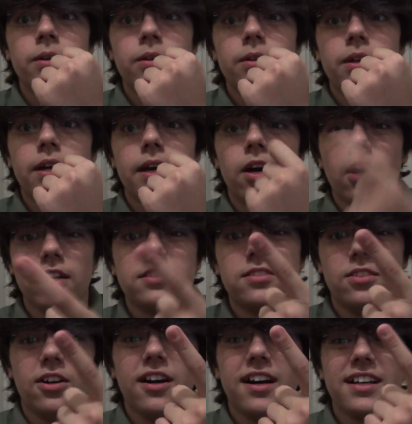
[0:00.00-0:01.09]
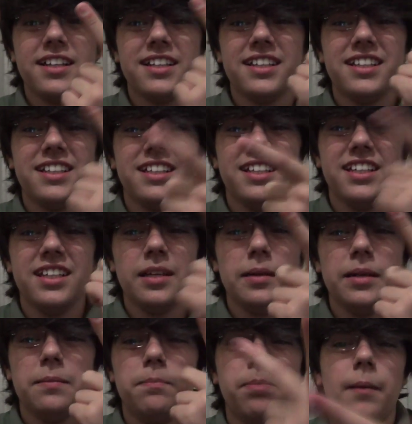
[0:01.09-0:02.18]
é, Hot Dog
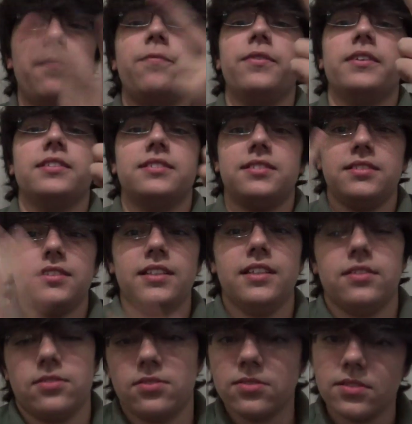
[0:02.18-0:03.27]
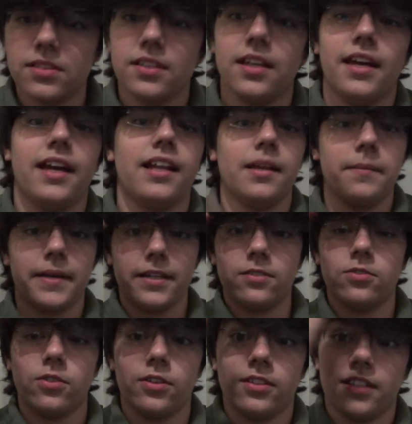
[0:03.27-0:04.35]
e Pop Fizz. Isso. É, lembrei
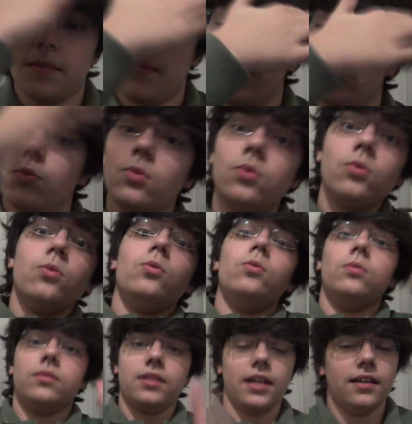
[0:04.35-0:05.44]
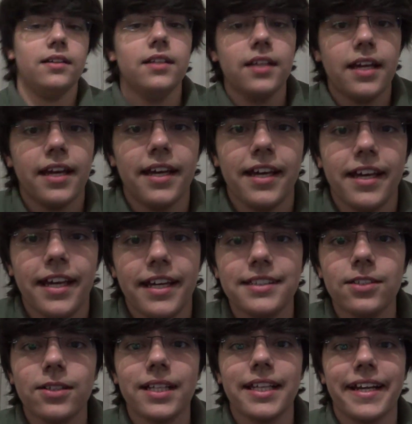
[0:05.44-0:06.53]
dos oito, ainda bem. Uh, tá. É,
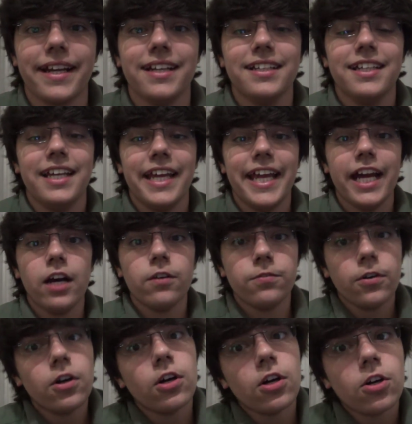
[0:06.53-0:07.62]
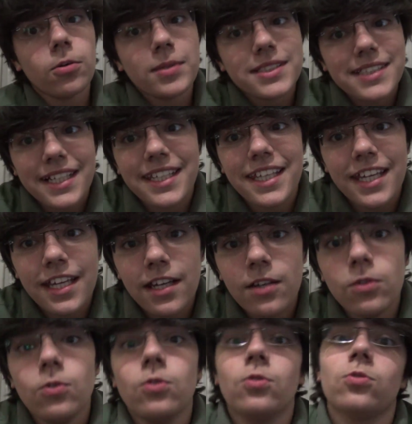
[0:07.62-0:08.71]
então, galera, eu vou começar aqui
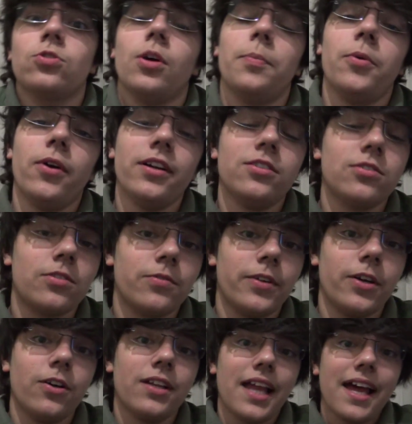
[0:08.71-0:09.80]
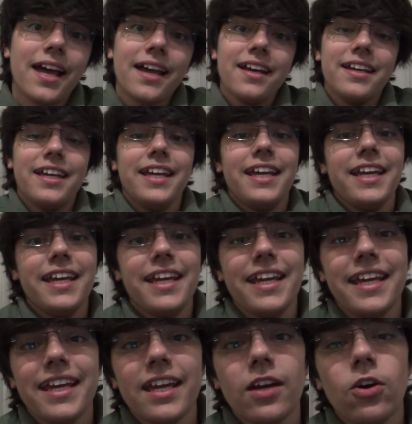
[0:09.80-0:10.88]
o top 8, não vou enrolar.
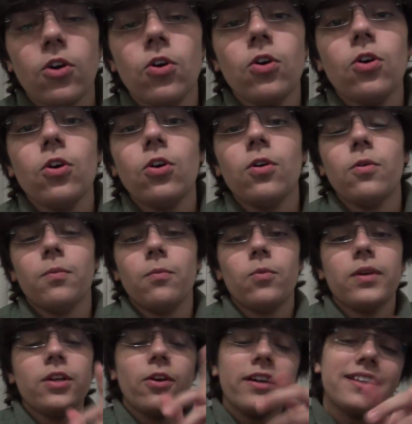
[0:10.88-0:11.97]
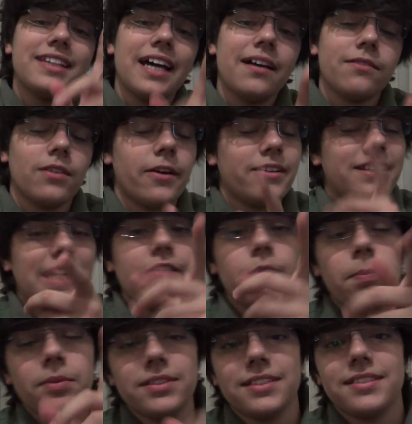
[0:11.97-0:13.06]
E o, em na oitava
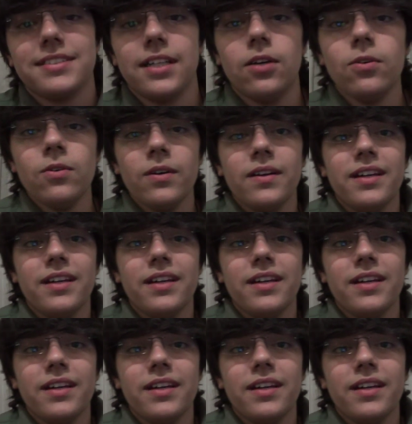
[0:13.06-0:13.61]
posição